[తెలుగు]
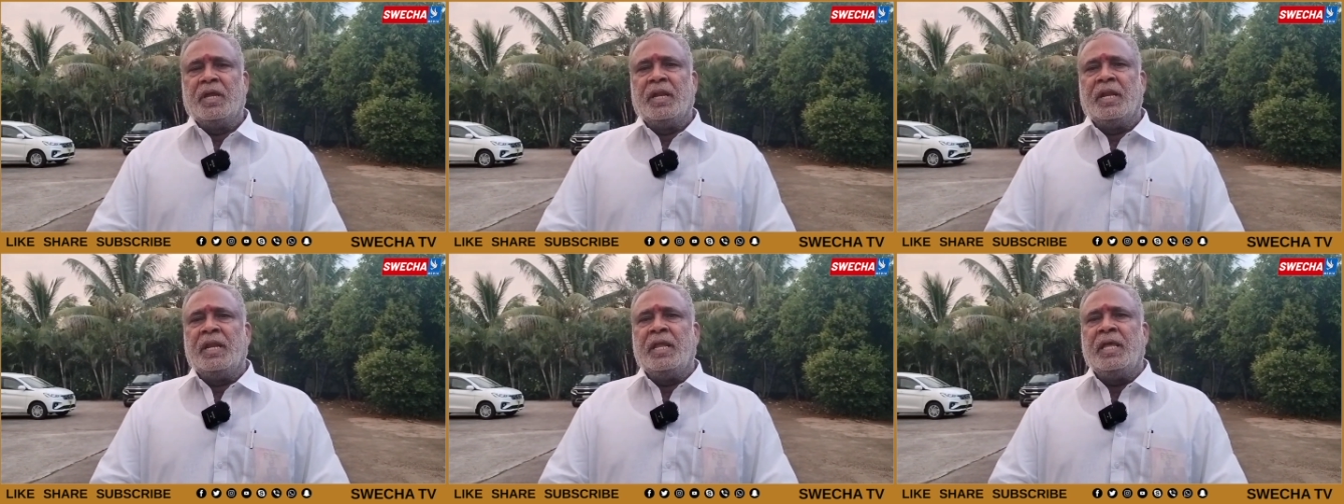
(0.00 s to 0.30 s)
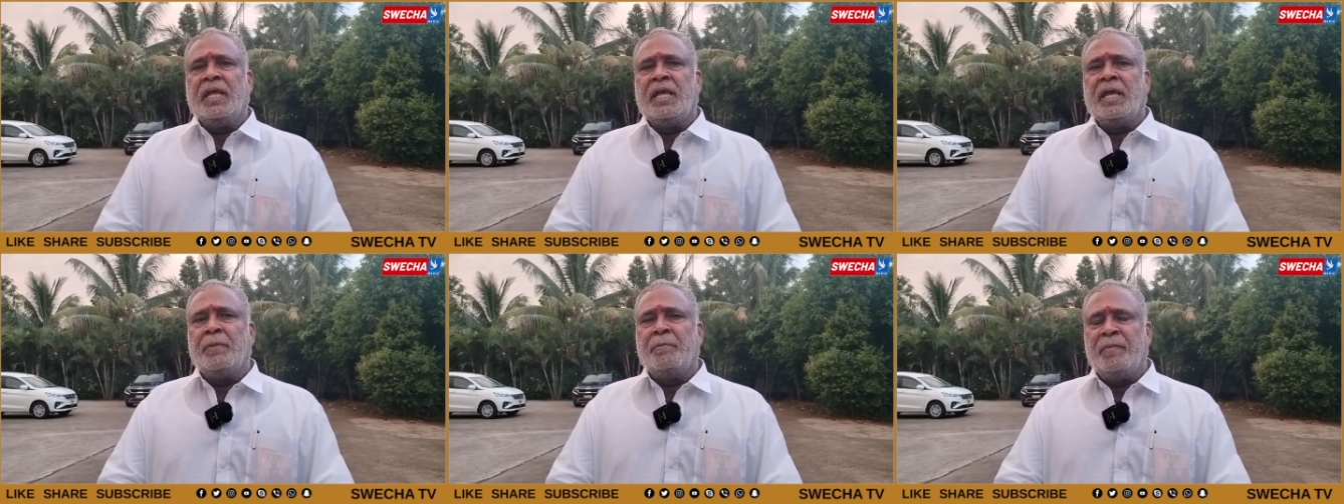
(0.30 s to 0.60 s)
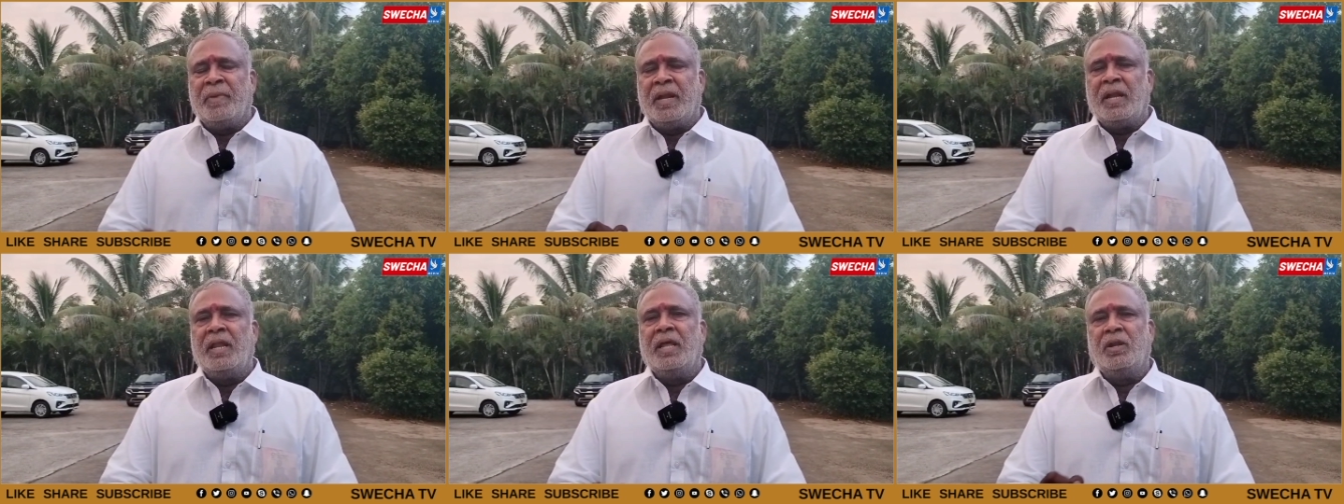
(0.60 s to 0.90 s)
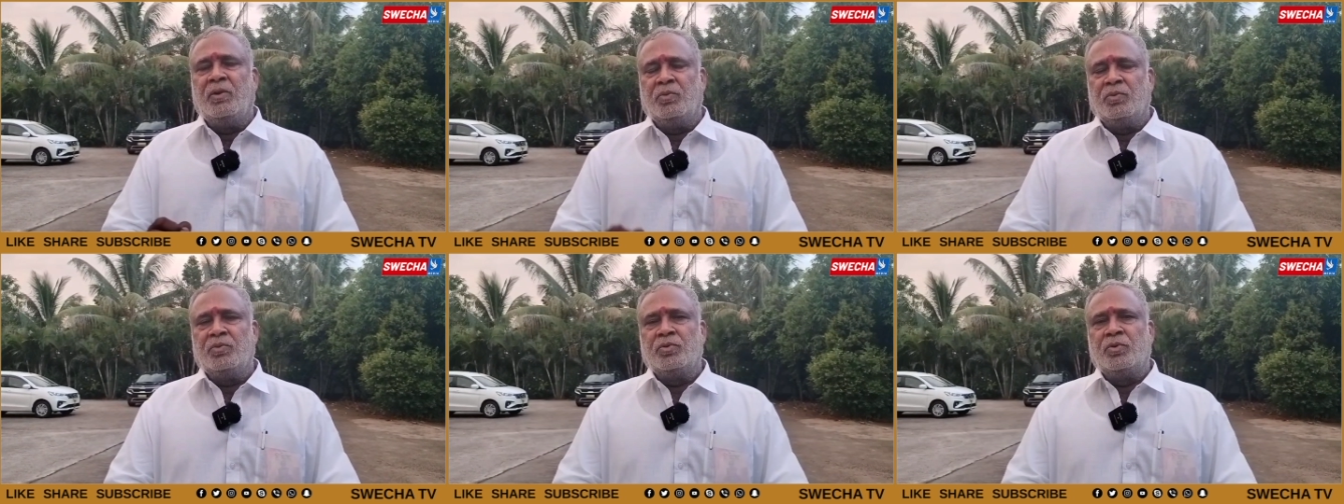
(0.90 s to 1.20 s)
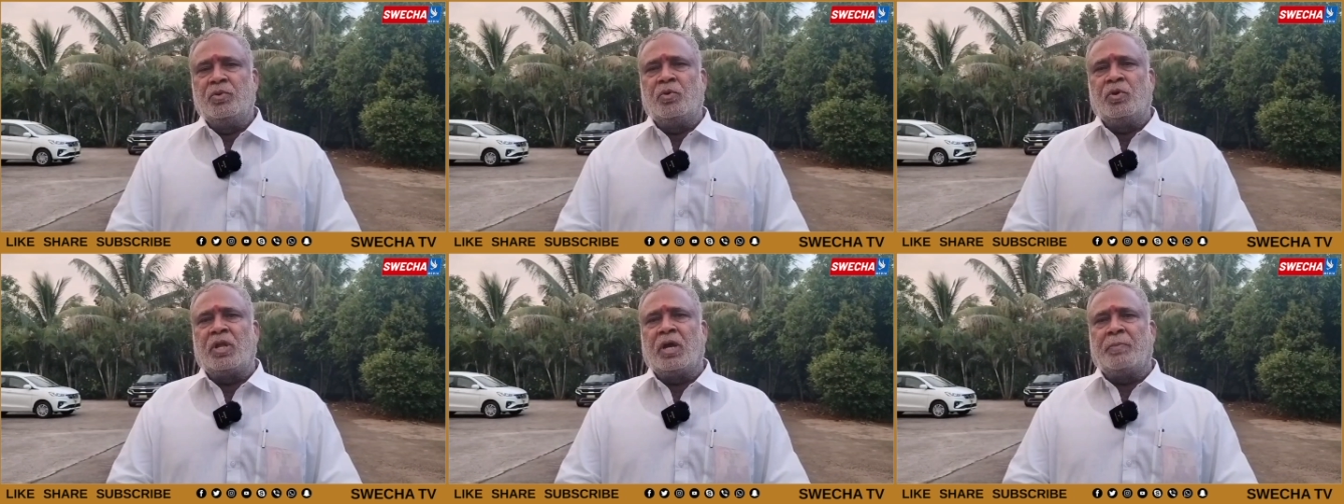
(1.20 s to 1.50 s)
నీ ఎమ్మెల్యేలు
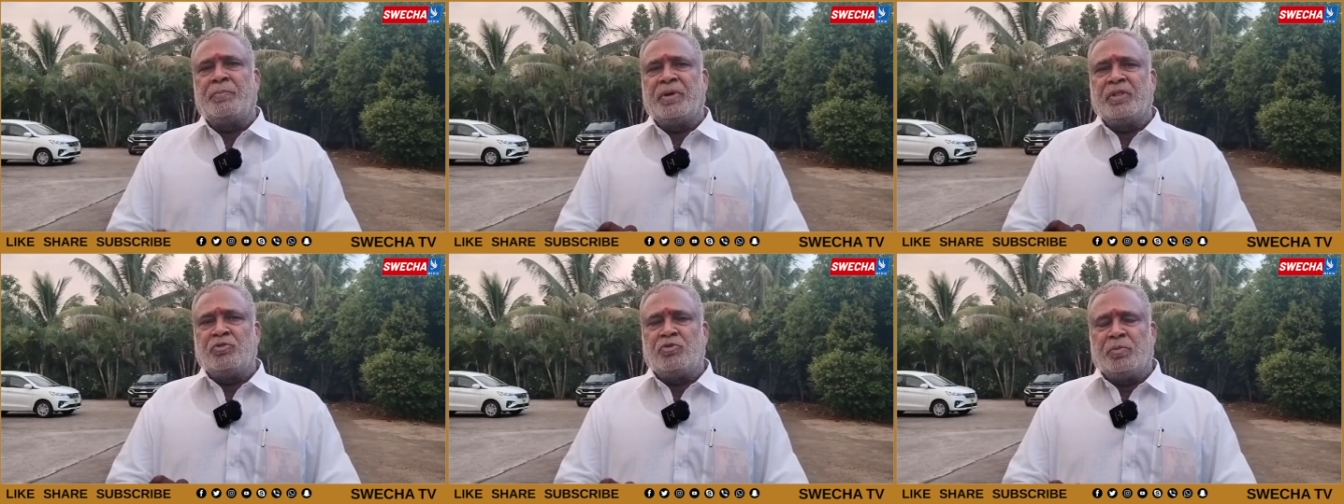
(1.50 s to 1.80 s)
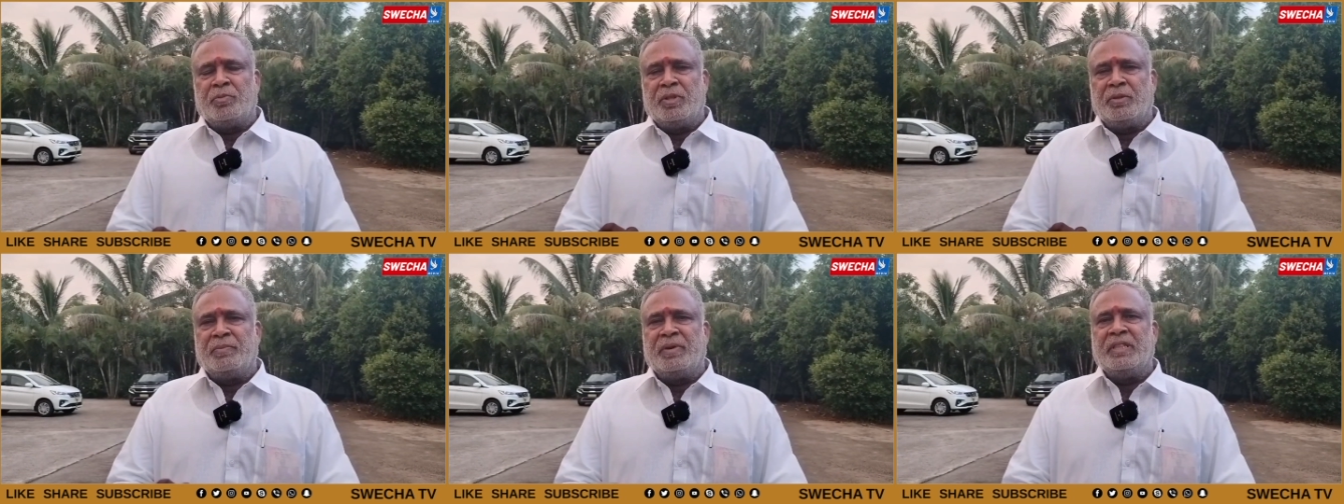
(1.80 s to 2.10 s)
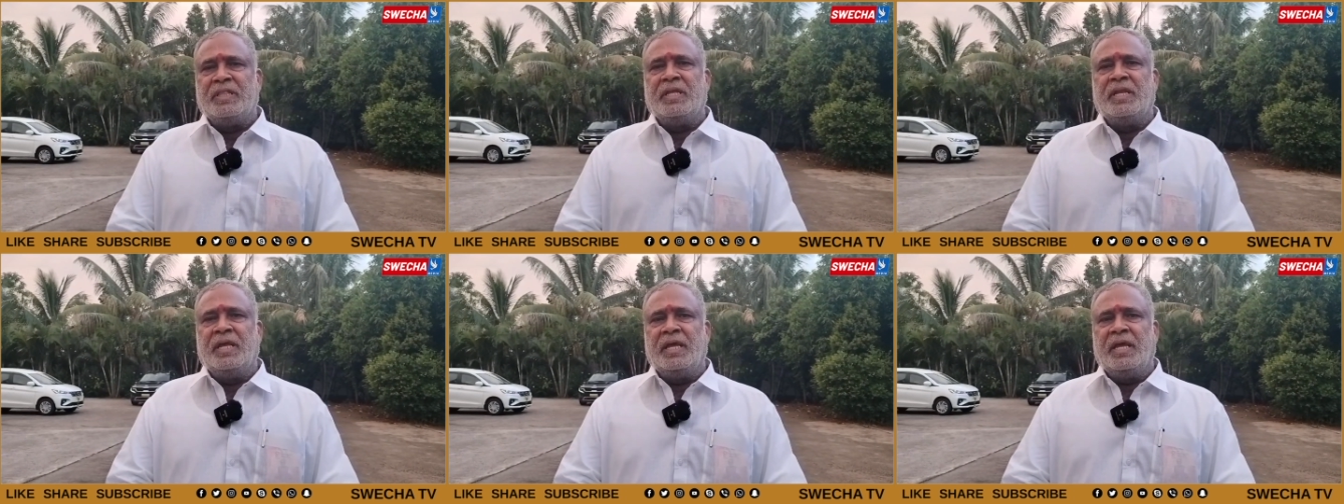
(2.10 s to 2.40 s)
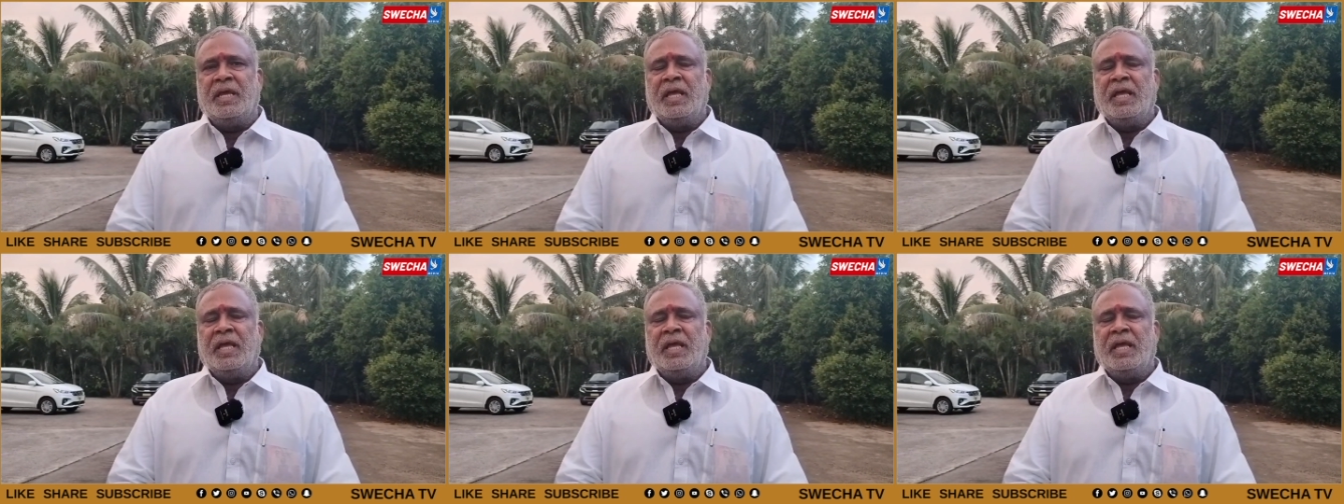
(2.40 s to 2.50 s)
నూట పంతొమ్మిది మందిని